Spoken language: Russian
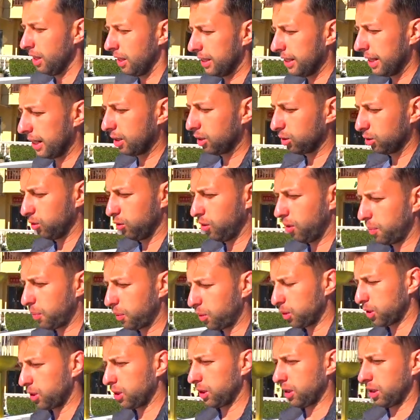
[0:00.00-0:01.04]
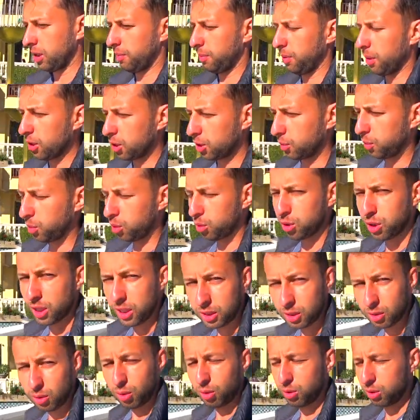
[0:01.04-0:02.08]
Я говорю, ну вопрос, опять же,
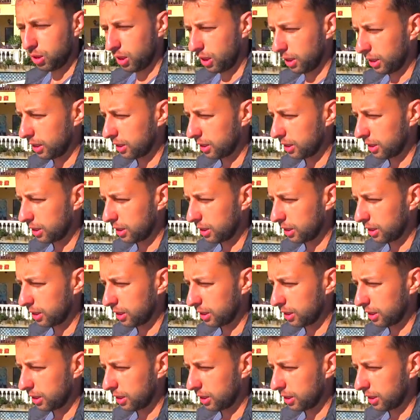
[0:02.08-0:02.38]
бюджета у людей.